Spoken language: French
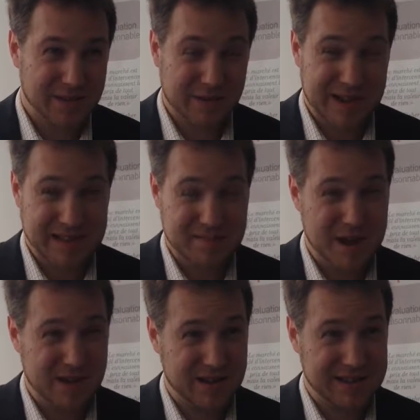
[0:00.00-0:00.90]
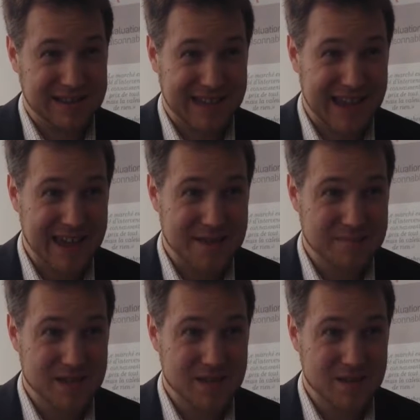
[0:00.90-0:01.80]
Donc la débâcle a été très
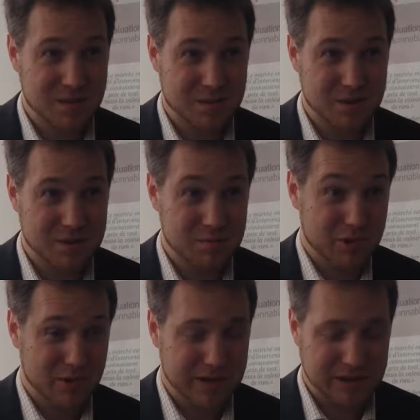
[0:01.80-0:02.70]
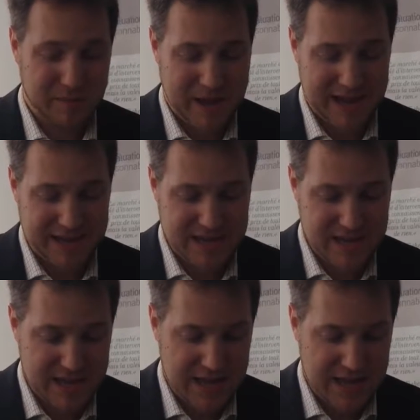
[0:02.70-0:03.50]
rapide depuis qu'on en a parlé.